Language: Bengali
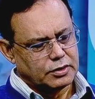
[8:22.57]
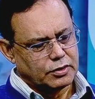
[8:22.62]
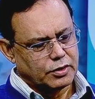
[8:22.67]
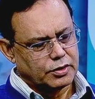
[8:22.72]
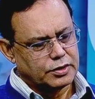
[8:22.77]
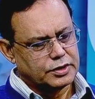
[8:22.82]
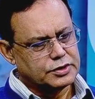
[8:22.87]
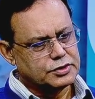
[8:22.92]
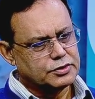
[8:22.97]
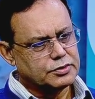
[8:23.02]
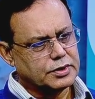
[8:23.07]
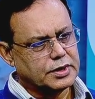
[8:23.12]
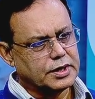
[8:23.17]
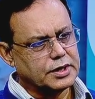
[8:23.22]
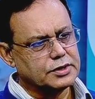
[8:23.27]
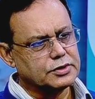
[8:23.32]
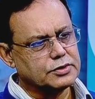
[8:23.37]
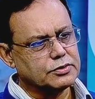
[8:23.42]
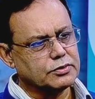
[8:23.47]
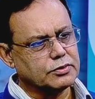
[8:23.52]
নন
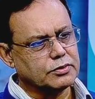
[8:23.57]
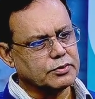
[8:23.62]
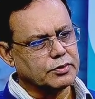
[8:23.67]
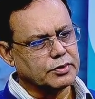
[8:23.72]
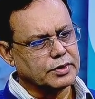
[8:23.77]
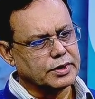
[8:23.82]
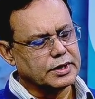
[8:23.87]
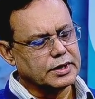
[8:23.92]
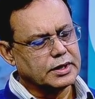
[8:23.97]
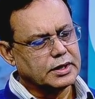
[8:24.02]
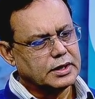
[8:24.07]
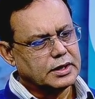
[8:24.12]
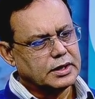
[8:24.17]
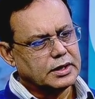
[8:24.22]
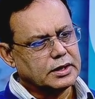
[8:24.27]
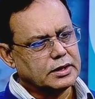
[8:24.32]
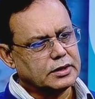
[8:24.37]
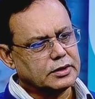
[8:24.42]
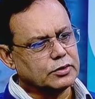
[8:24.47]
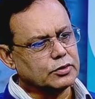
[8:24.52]
ইস্যুকে ইস্যু করে
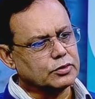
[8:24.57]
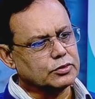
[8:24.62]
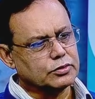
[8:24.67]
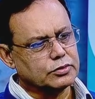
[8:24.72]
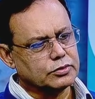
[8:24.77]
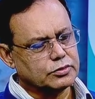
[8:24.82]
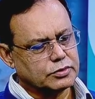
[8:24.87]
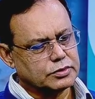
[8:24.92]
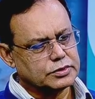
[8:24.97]
নতুন